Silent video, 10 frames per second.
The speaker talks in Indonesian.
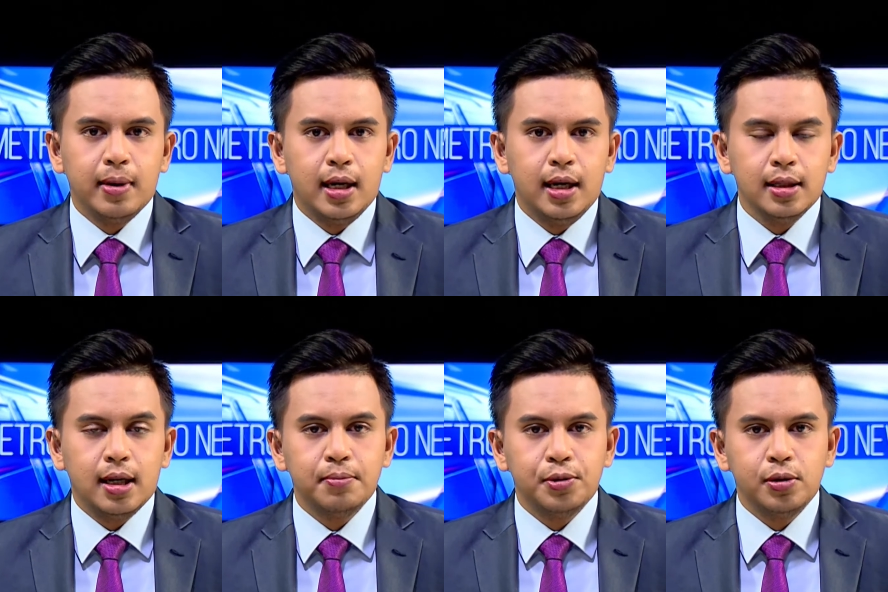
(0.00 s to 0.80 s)

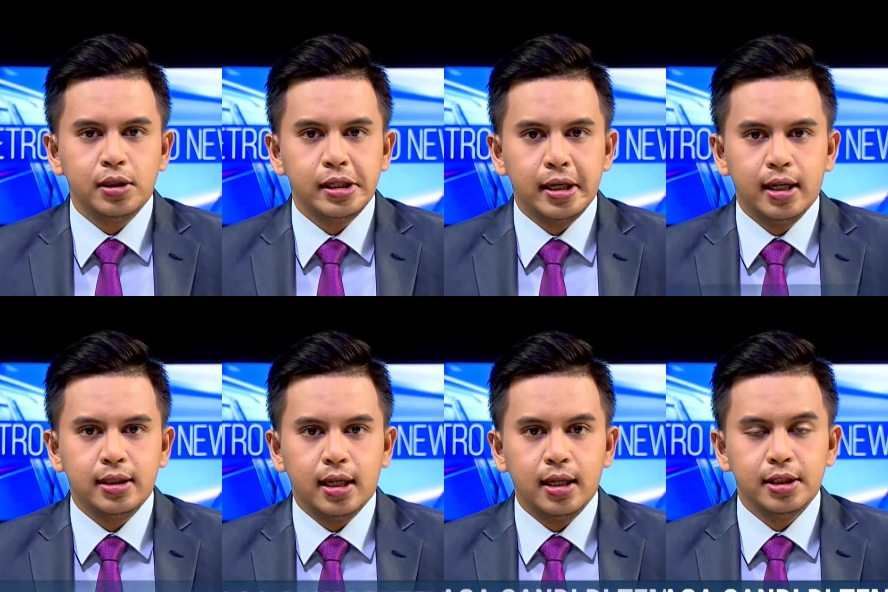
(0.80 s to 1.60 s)
keberadaan Kampung
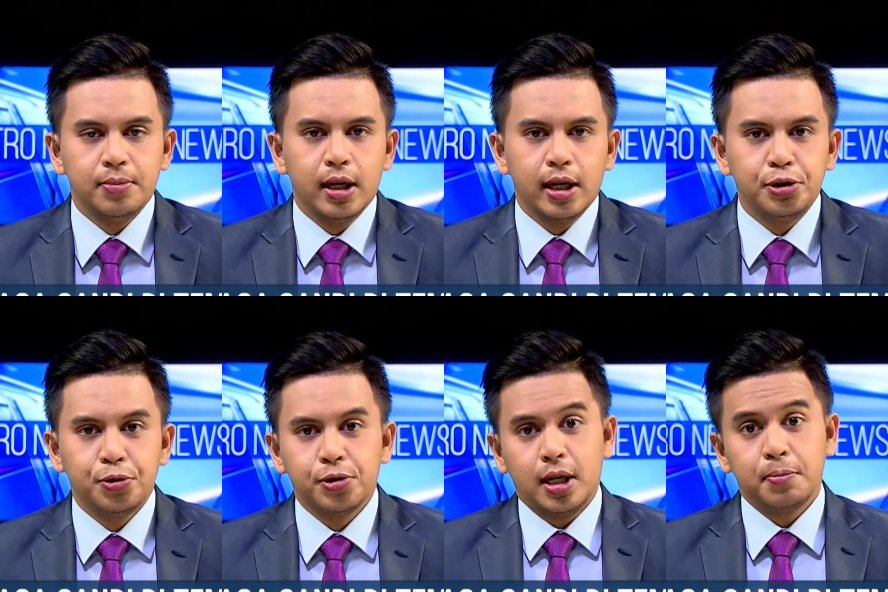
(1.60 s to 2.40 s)
Siaga Candi
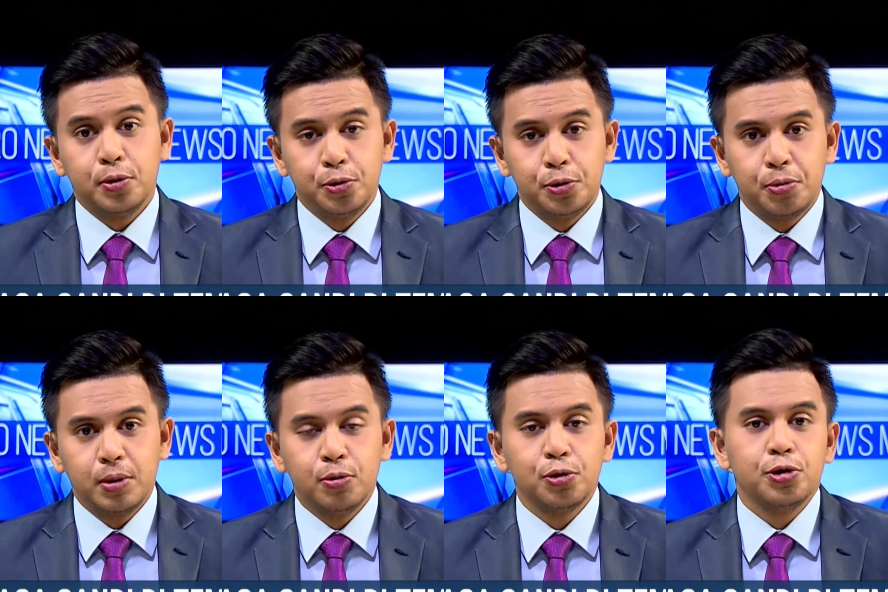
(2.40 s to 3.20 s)
sebagai jurus ampuh
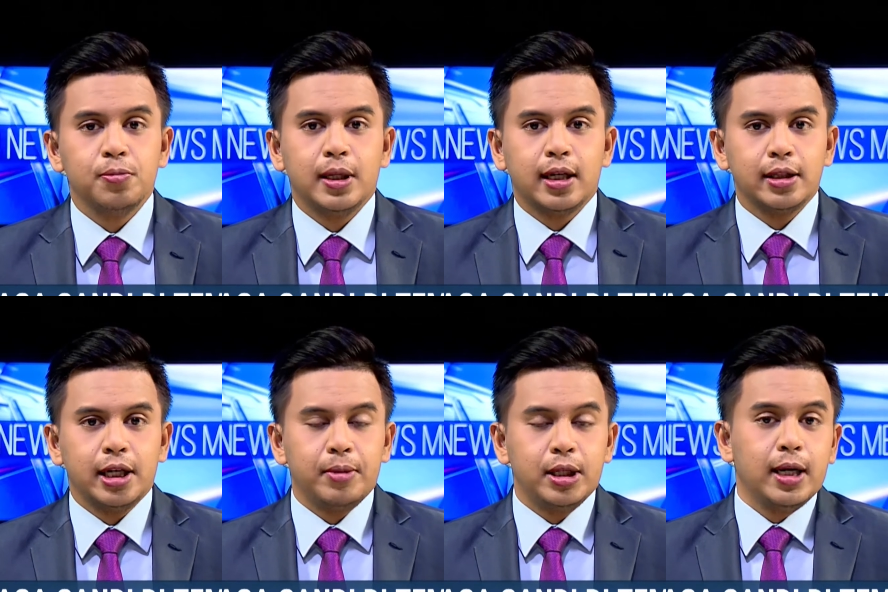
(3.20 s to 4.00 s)
untuk memutus mata
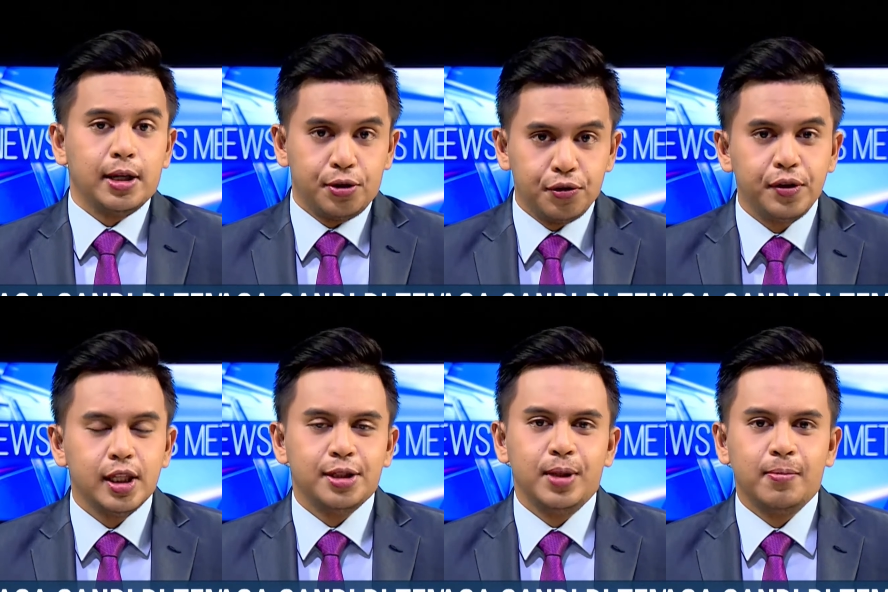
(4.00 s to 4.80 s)
rantai penyebaran
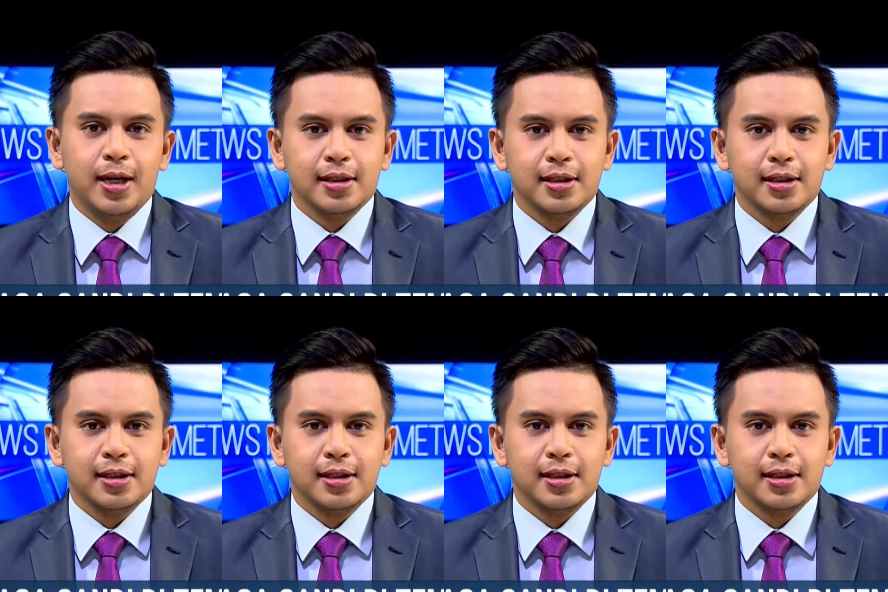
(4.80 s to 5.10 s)
COVID-19.